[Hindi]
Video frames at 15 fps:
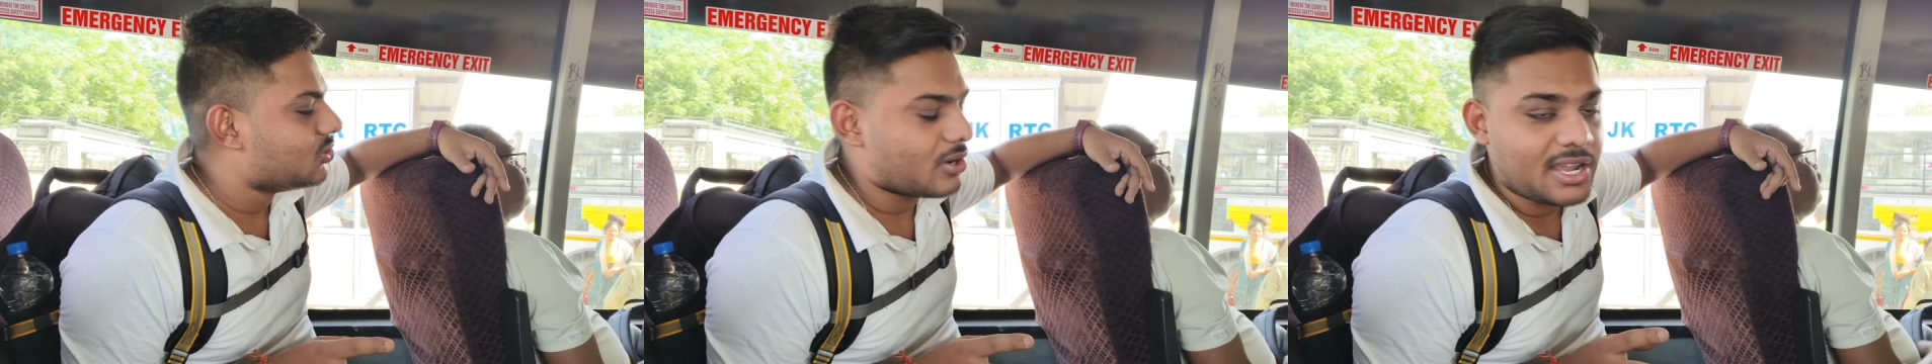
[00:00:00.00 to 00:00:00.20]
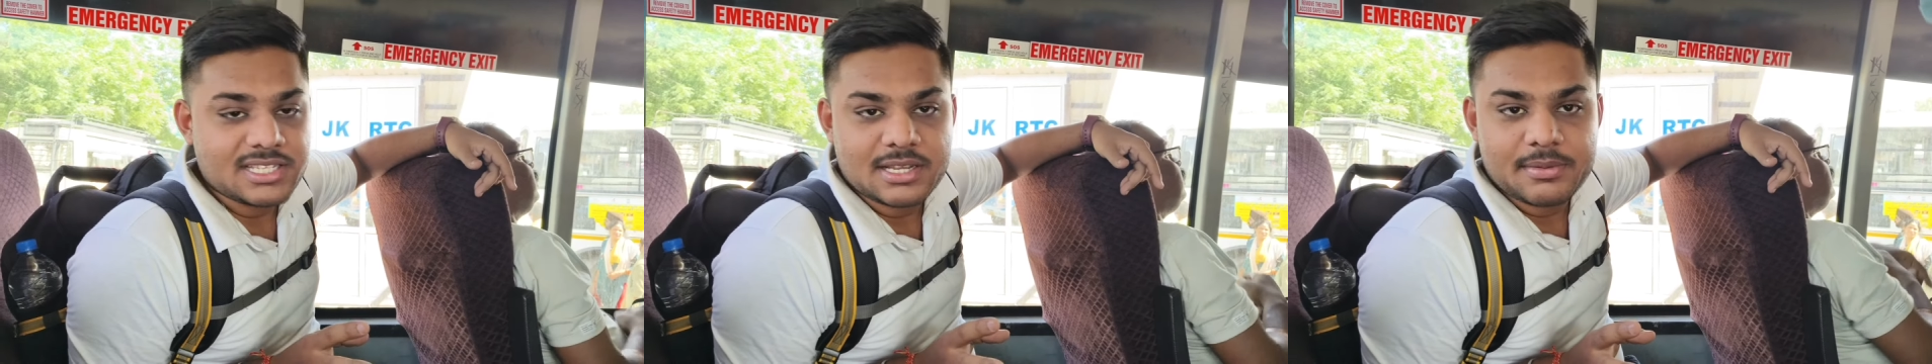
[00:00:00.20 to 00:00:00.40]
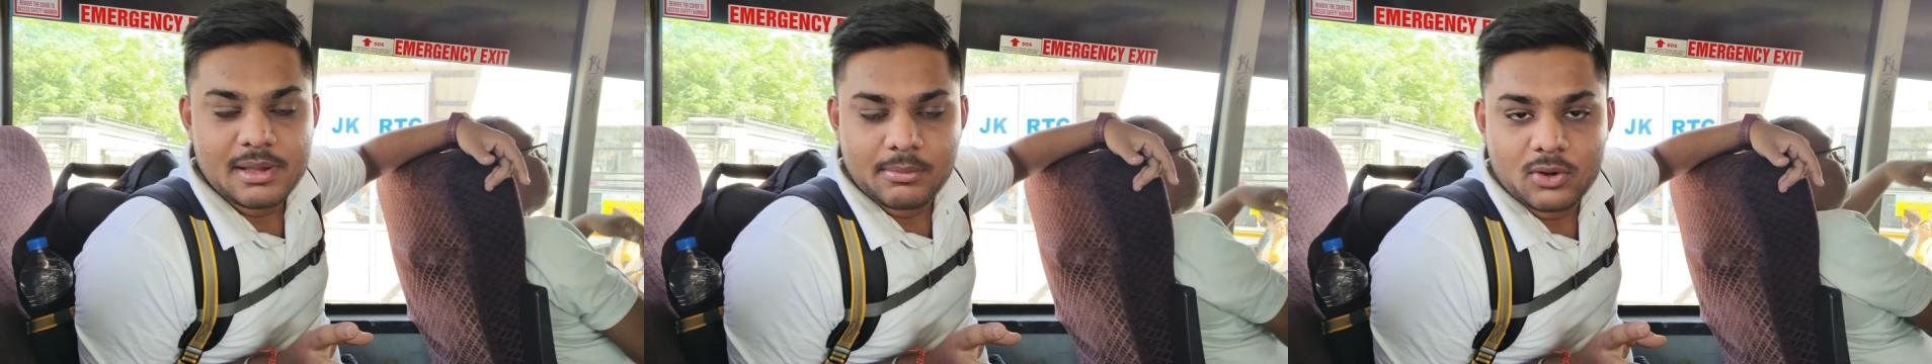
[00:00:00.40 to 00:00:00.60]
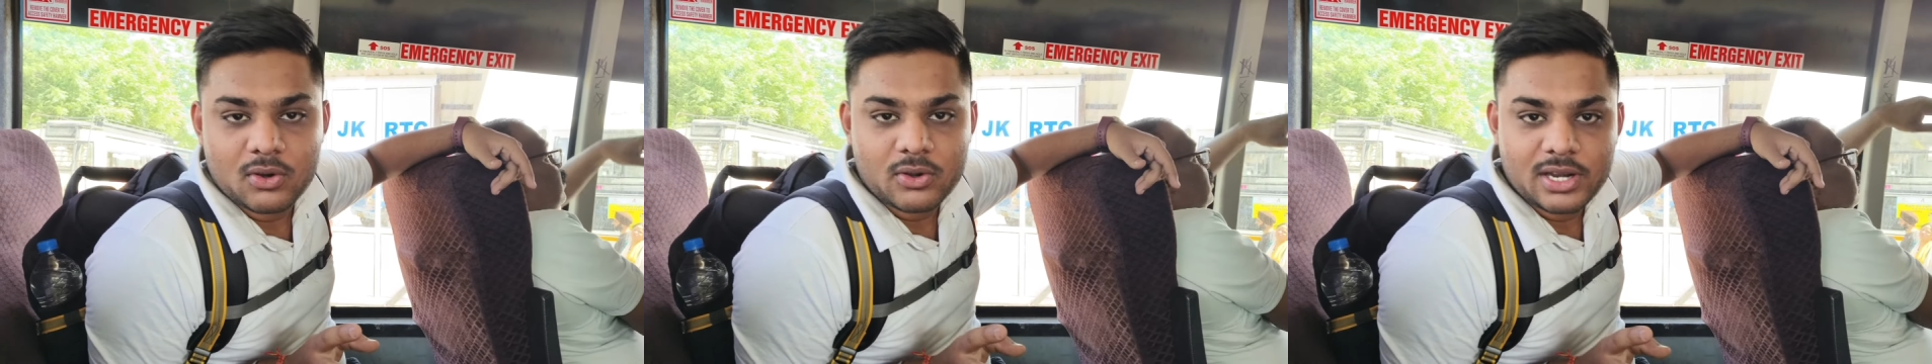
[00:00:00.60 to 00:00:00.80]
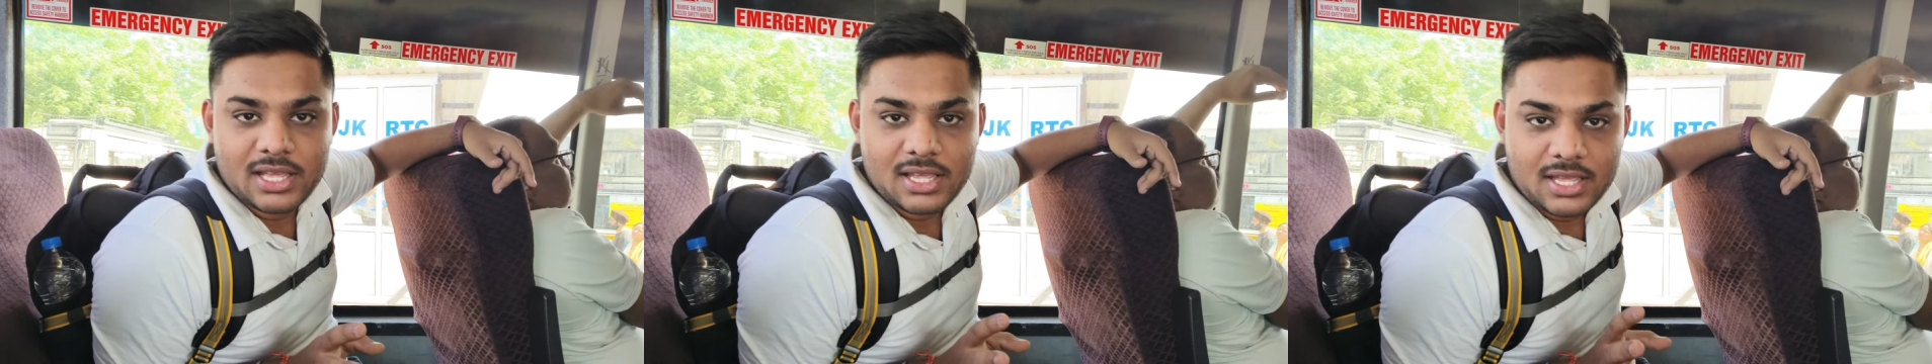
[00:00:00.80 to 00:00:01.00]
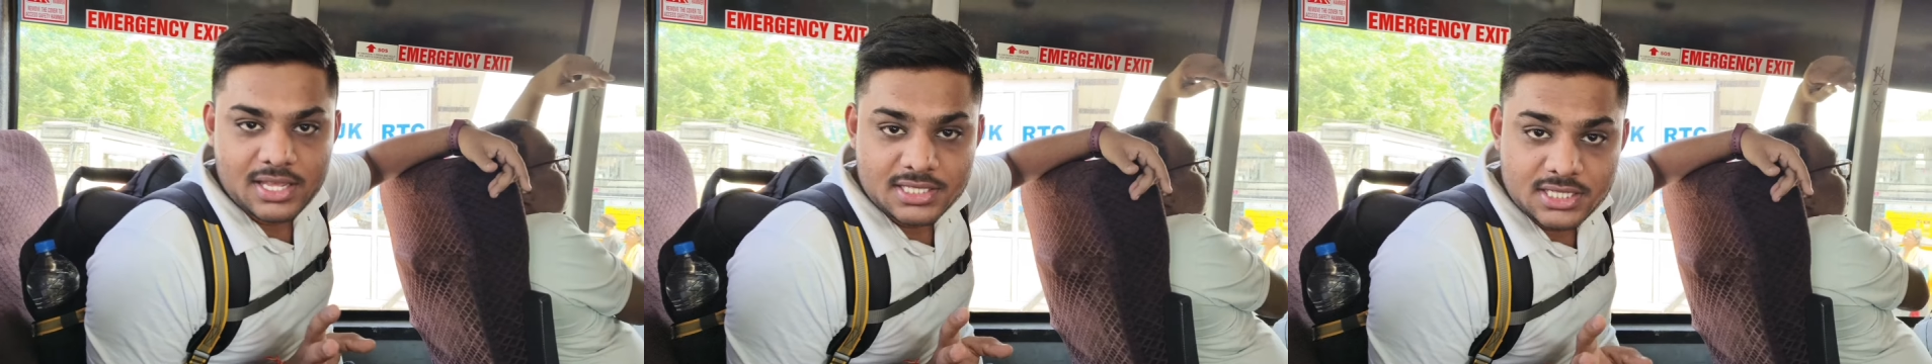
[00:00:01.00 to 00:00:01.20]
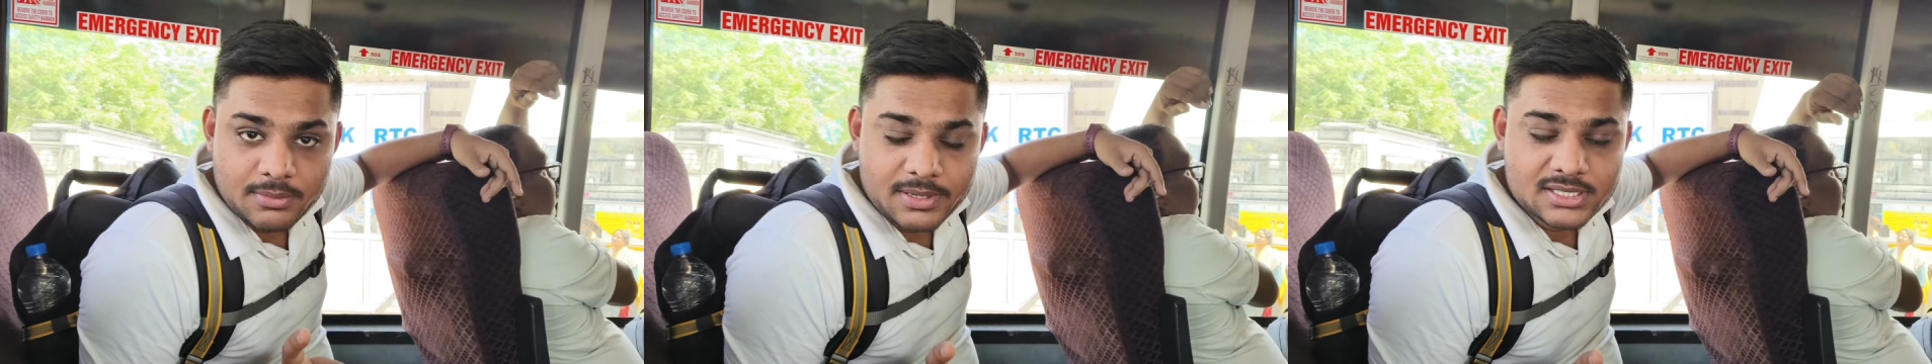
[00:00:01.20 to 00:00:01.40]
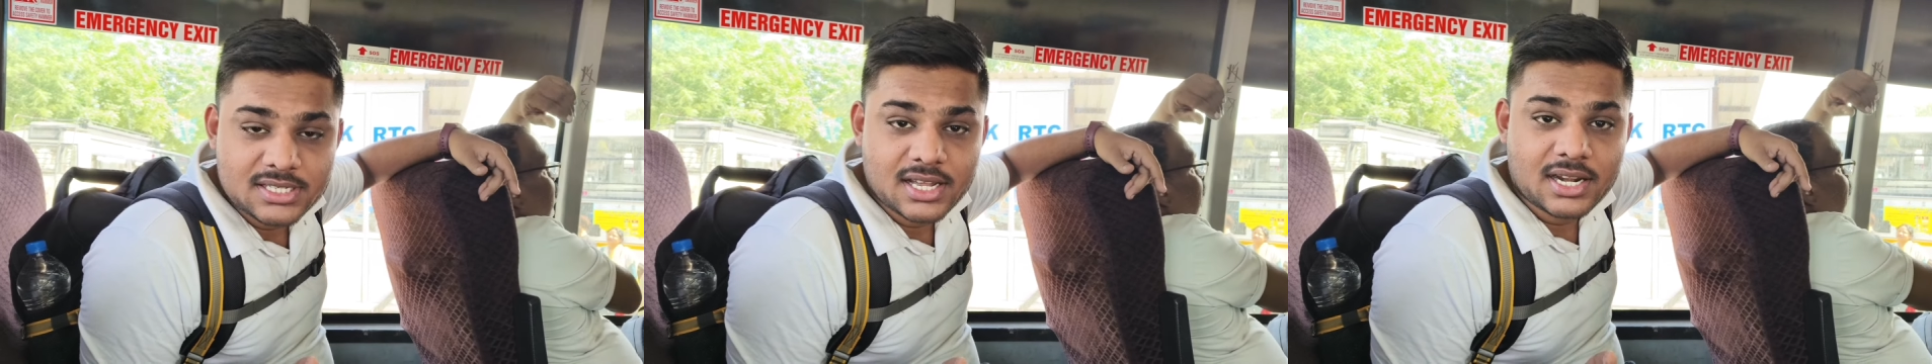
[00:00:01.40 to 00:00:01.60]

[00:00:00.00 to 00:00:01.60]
सो गाइज अभी हम लोगों ने एसी बस